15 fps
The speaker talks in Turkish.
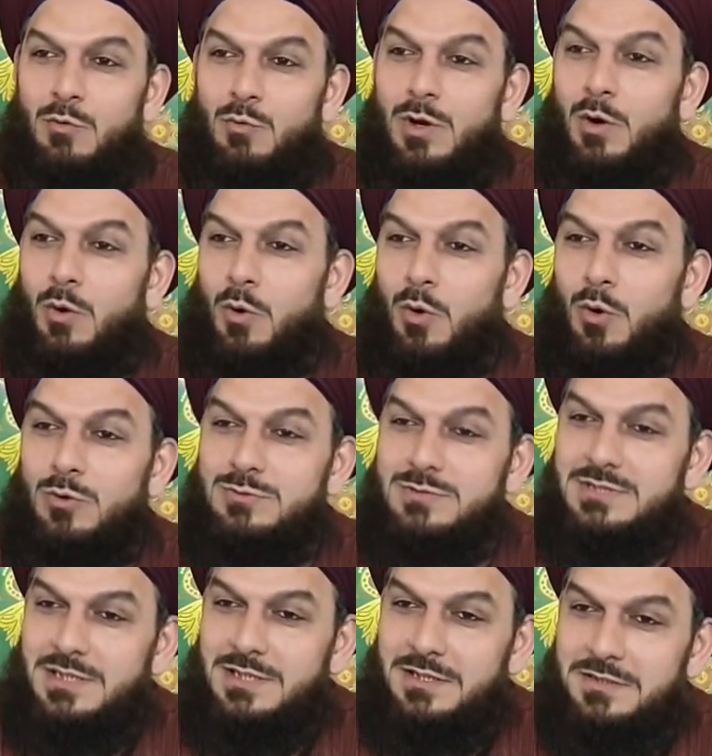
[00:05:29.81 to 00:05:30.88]
Ve o 10
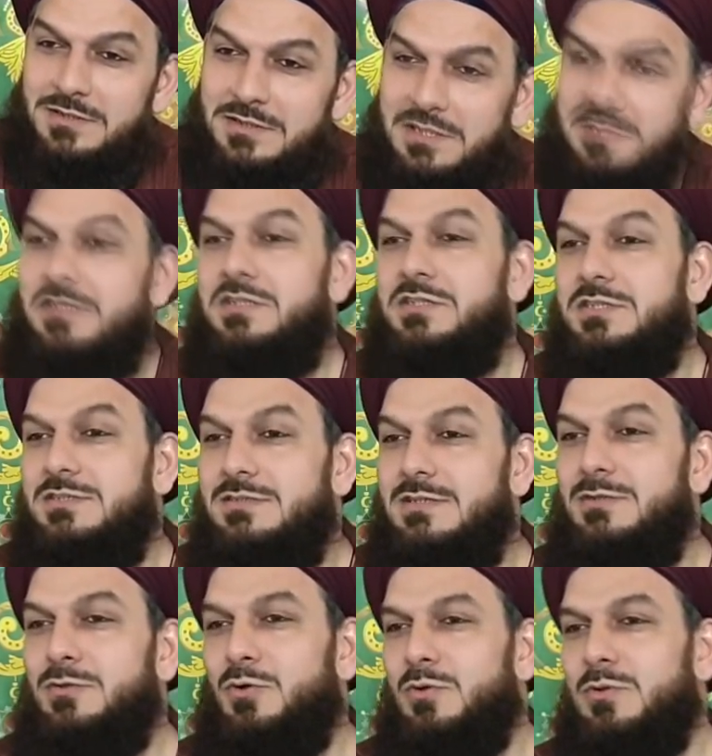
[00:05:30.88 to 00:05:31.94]
senenin
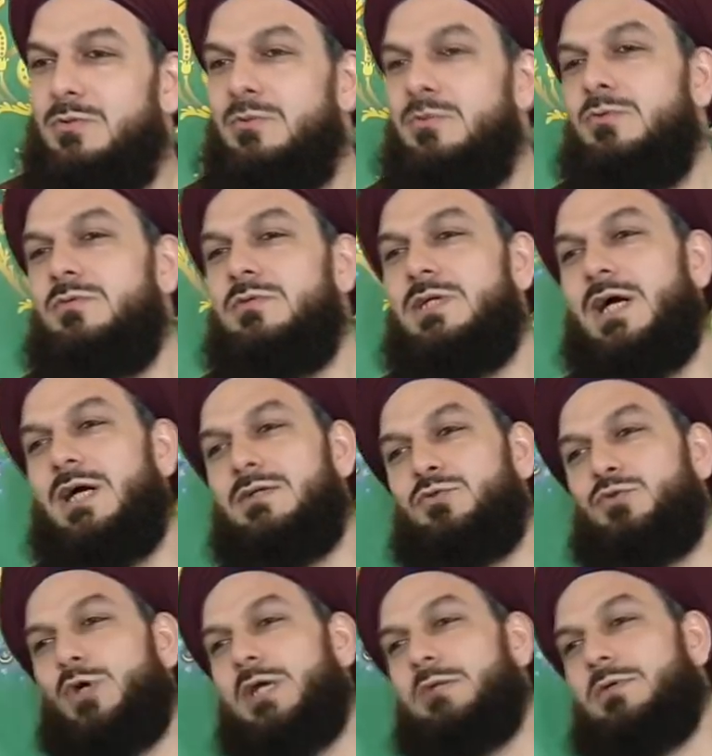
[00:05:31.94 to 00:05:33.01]
neticesinde ne oldu? Yani
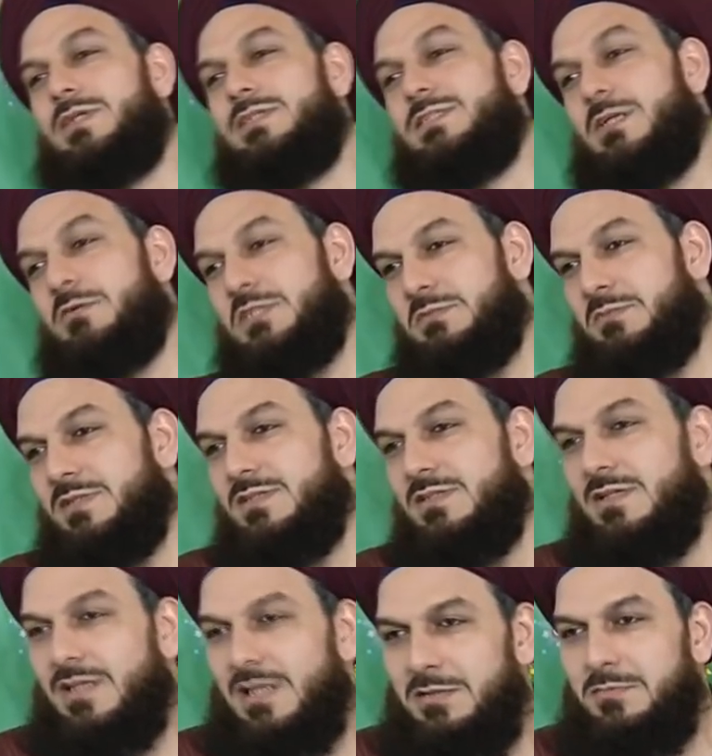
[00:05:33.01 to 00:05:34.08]
Şuayb Aleyhisselam hizmet
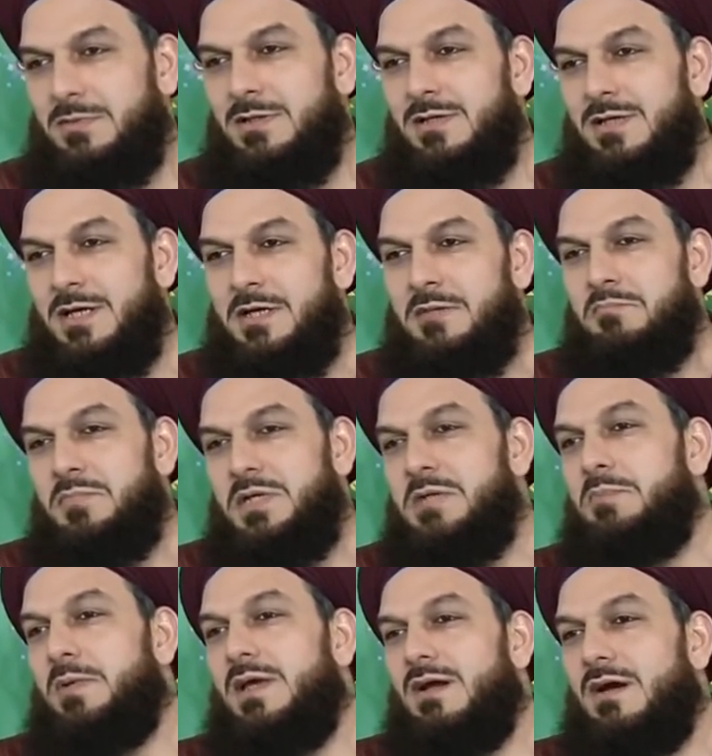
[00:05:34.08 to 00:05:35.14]
etti de ne demek?
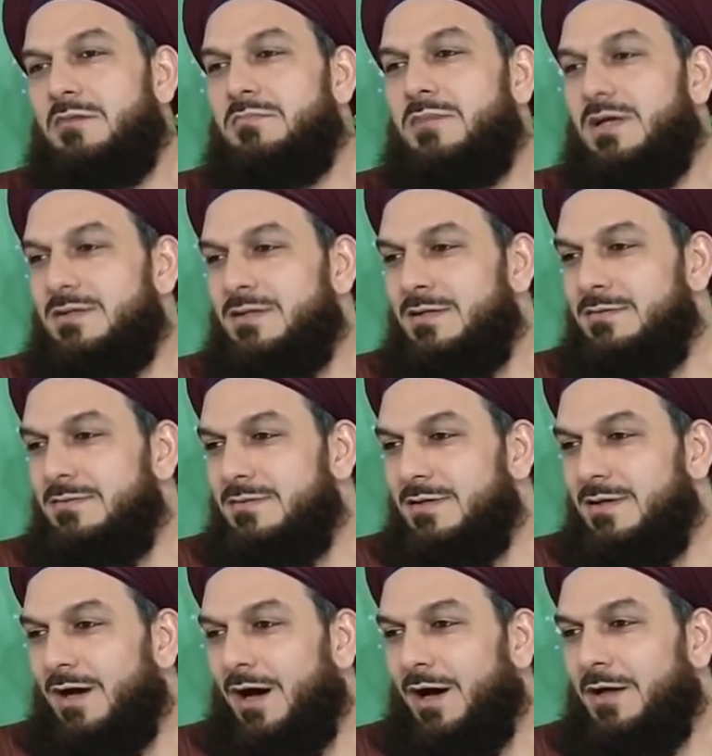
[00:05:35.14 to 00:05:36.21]
Bir peygamberden
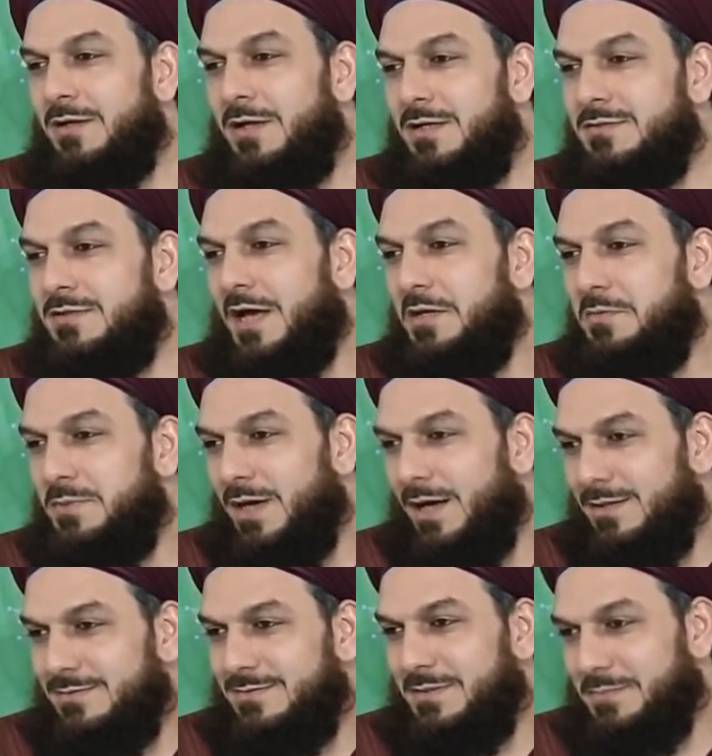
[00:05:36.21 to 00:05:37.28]
ahlak terbiye
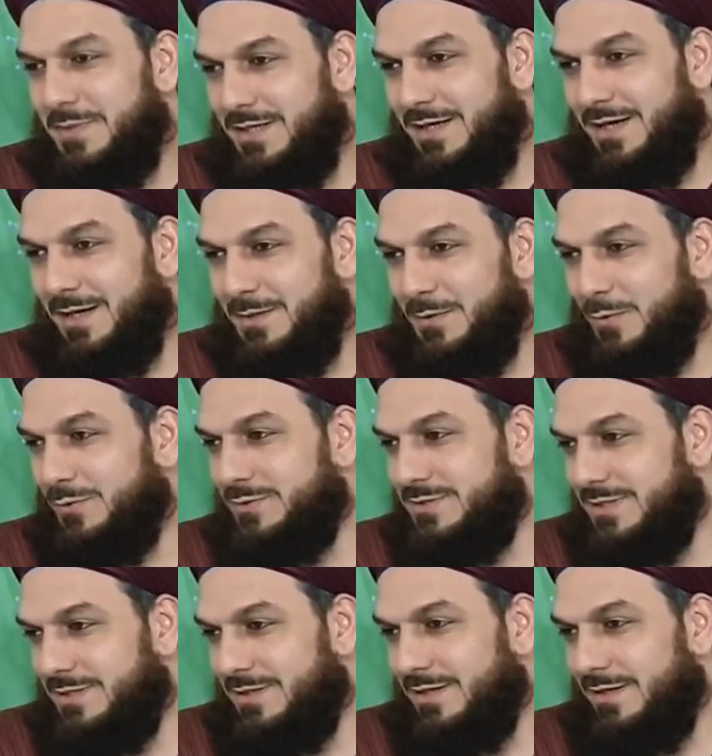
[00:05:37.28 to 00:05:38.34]
aldı demek yani 10
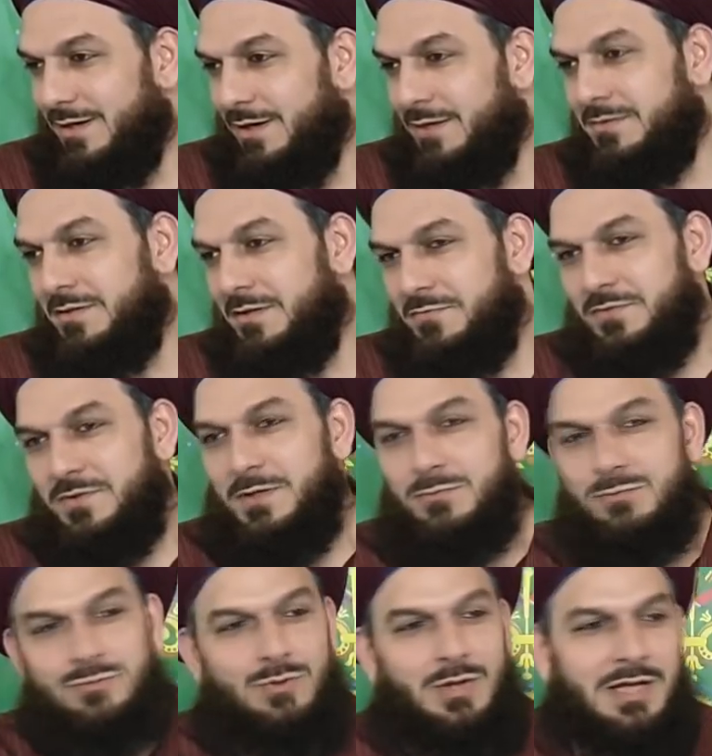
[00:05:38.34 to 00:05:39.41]
sene. Allah
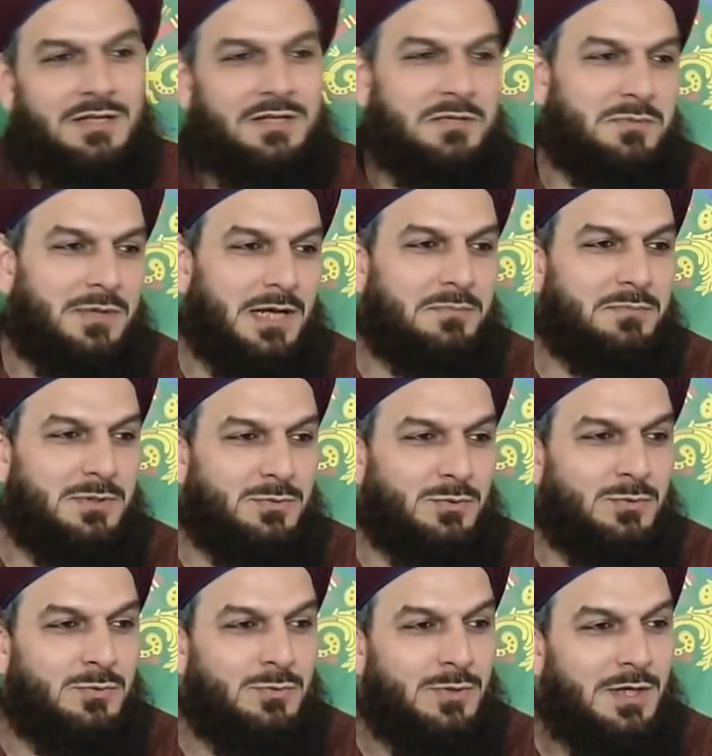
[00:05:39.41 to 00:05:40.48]
Firavun'un eline bırakmadı
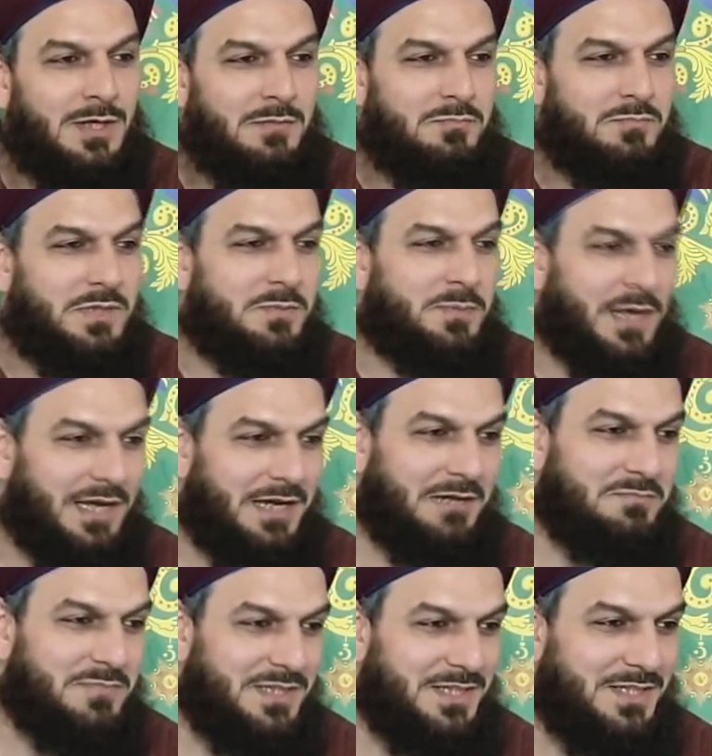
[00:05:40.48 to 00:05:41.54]
onu. Bir
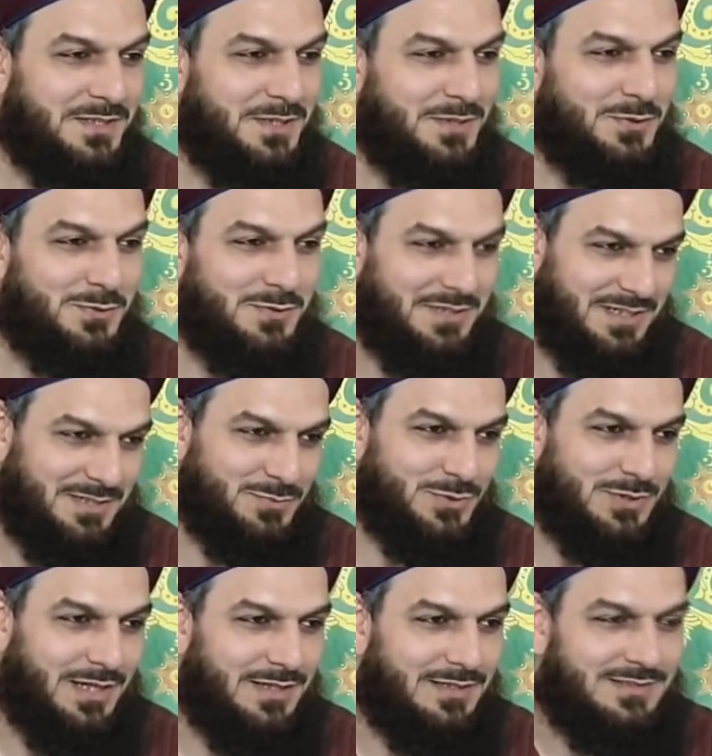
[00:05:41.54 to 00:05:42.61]
peygamberin yanına gönderdi
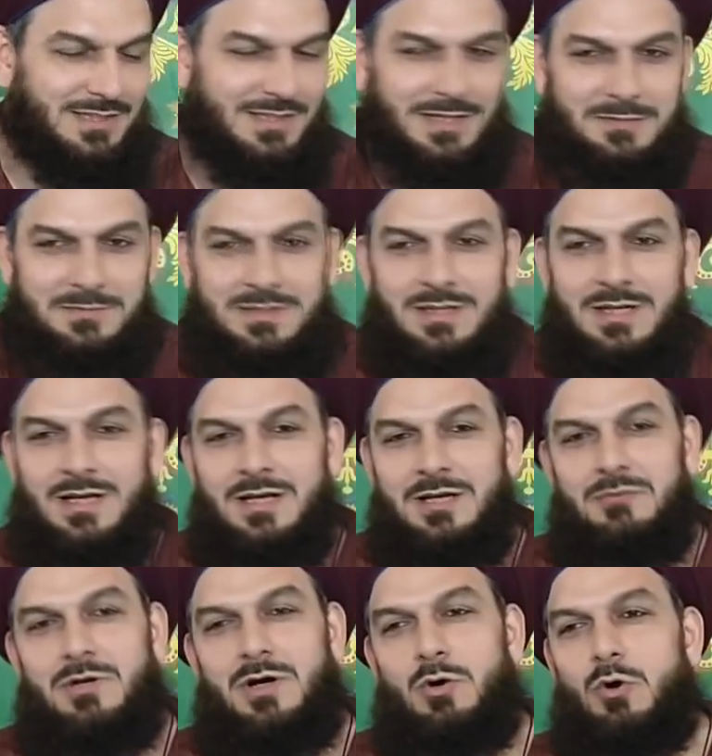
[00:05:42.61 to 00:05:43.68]
Musa Aleyhisselam'ı.
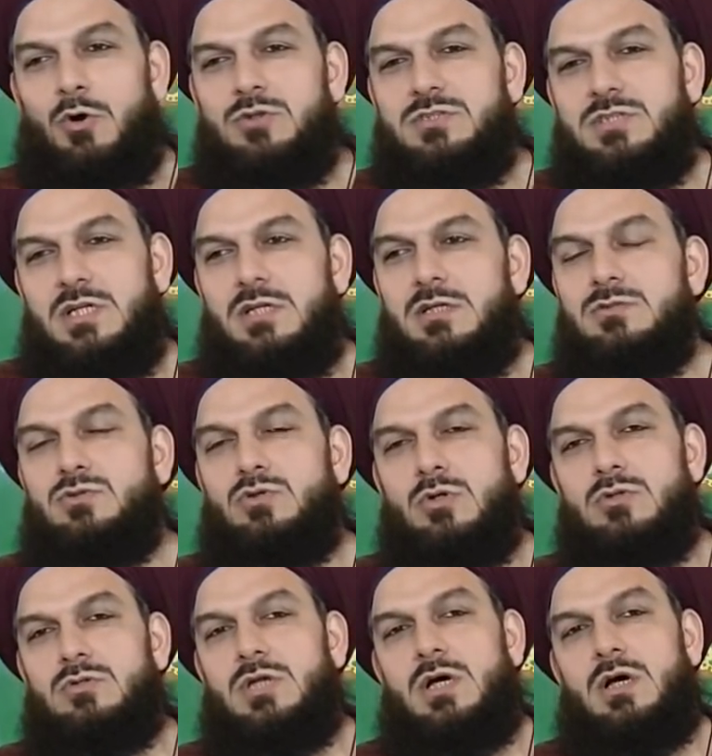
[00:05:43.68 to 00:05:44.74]
Ve 10 senenin
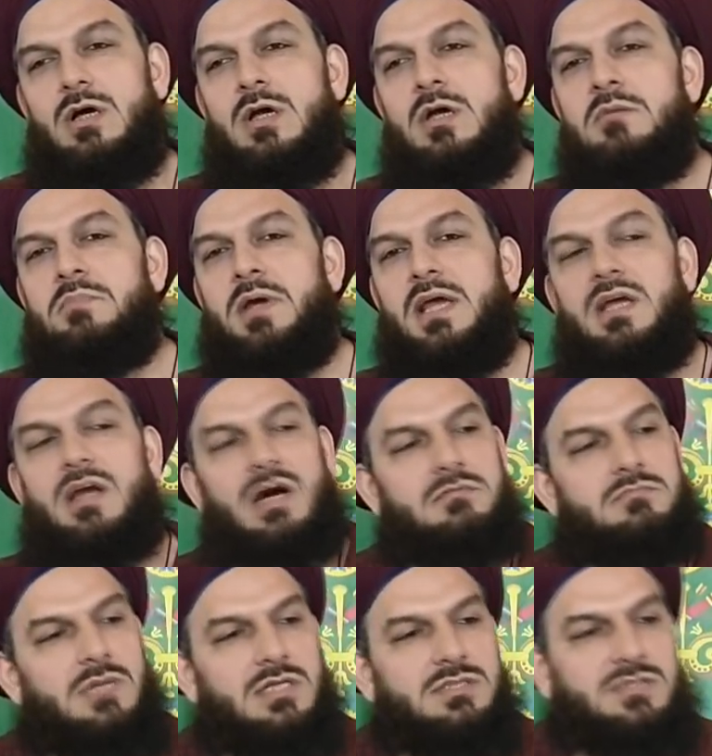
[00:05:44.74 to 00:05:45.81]
sonunda
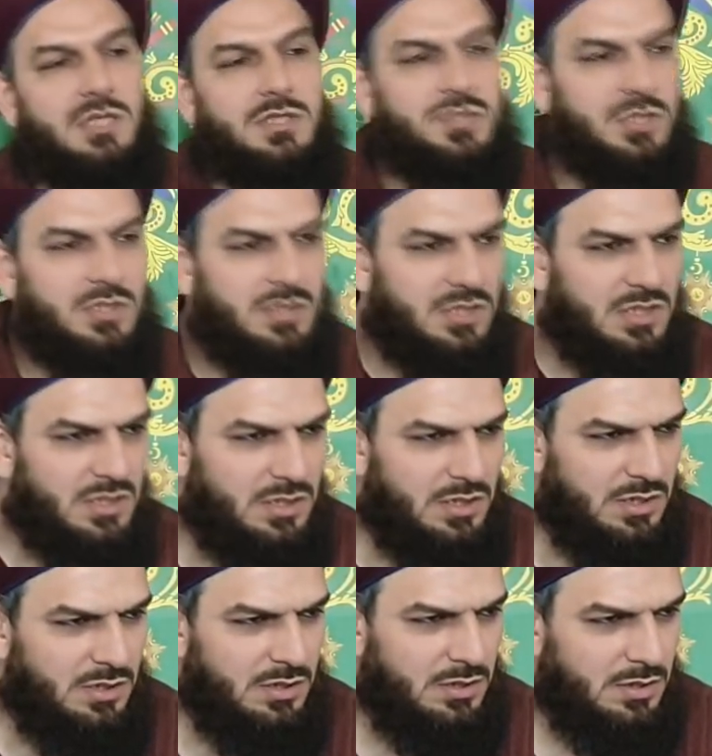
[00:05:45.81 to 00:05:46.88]
peygamber
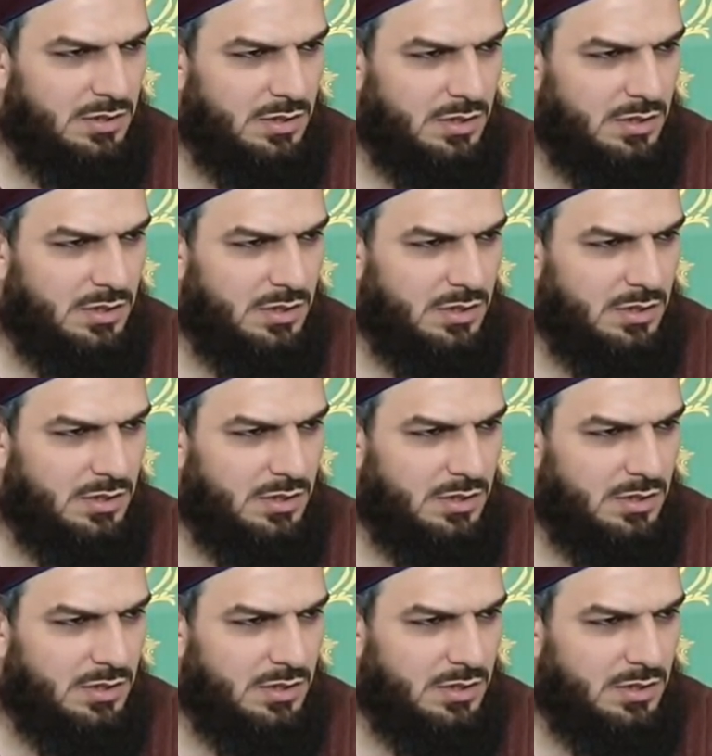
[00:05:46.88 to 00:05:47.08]
seçildi,